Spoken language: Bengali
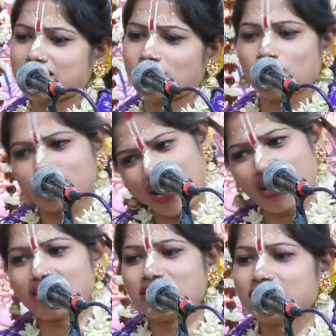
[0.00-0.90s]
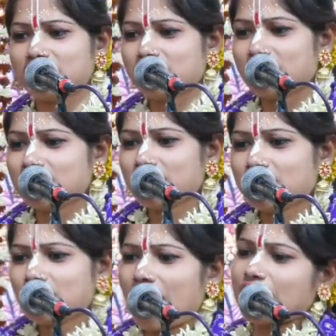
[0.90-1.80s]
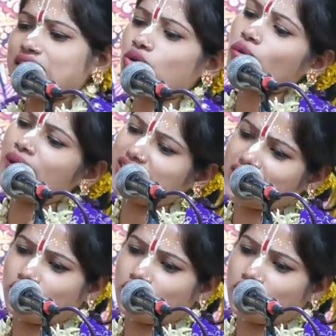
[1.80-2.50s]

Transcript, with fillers: ওই মা আচ্ছা ঘুমাচ্ছেন